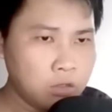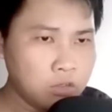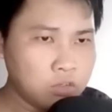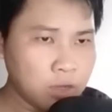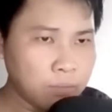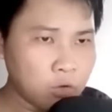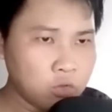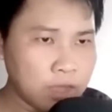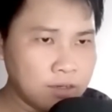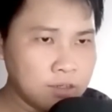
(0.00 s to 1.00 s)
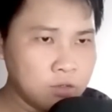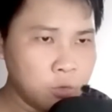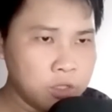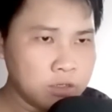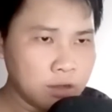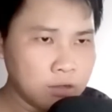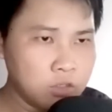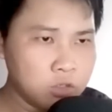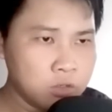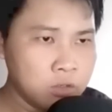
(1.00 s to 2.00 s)
Sắc mặt của Tả Kinh Huy
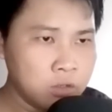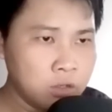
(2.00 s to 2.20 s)
khẩn trương.